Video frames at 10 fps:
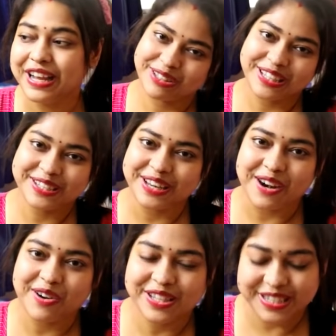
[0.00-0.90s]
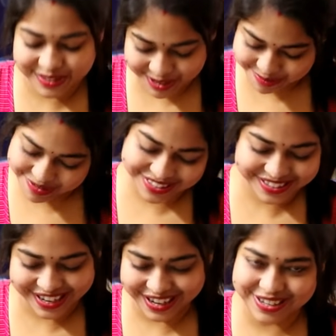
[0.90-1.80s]
তোমাদের সাথে শেয়ার করা ছিল তাই এবার
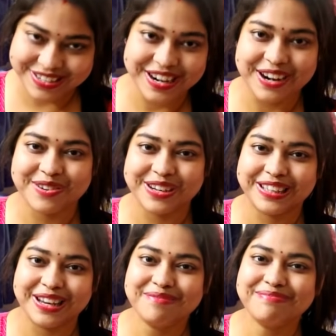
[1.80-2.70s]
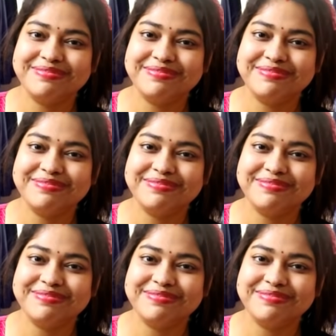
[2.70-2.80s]
শেয়ার শেয়ার করে দিলাম